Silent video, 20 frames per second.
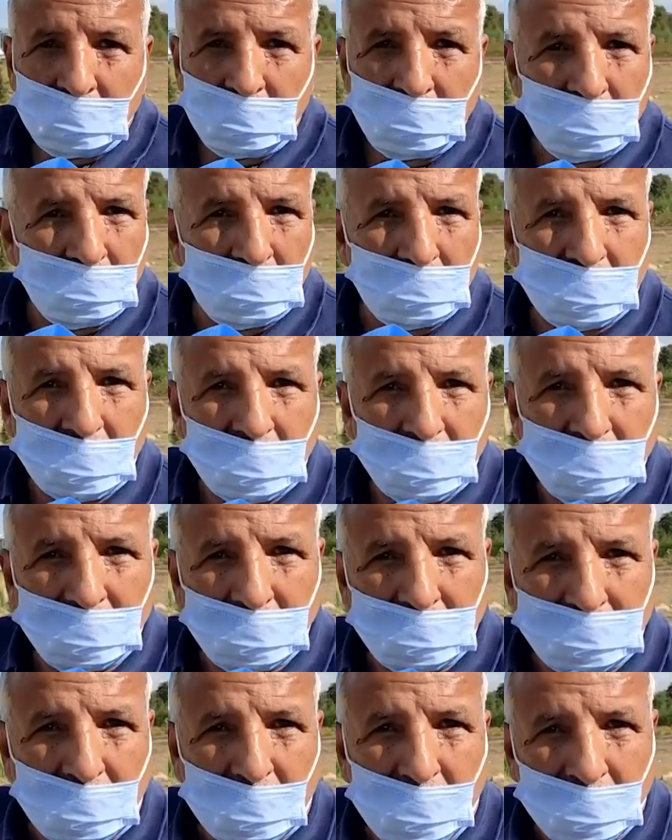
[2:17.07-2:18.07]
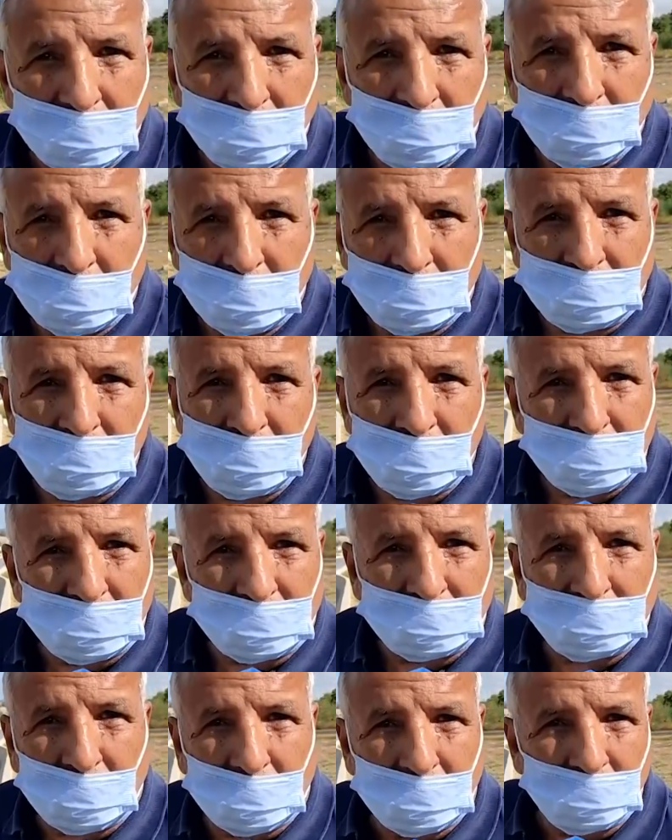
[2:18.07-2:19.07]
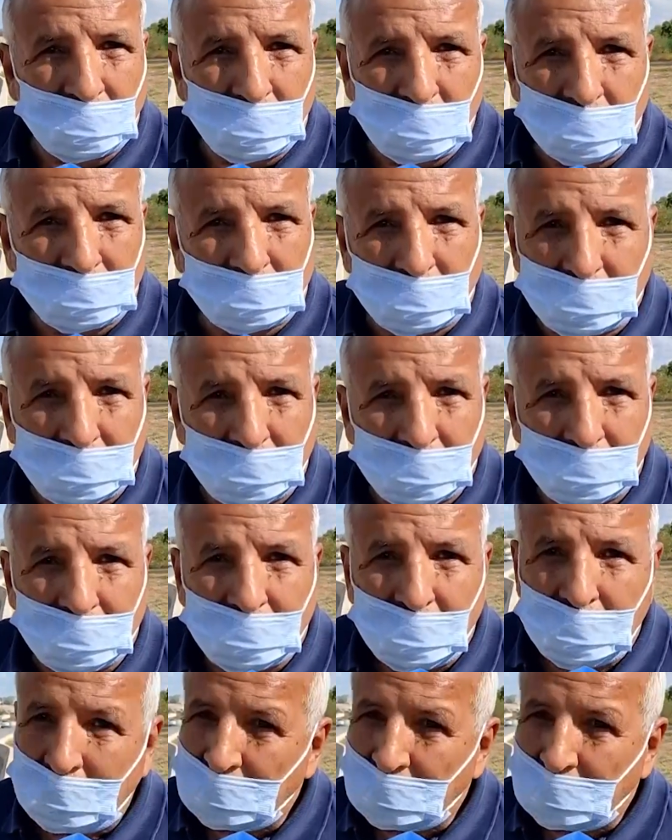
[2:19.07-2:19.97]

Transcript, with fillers: وكان التحركات ياسر تاع المواطنين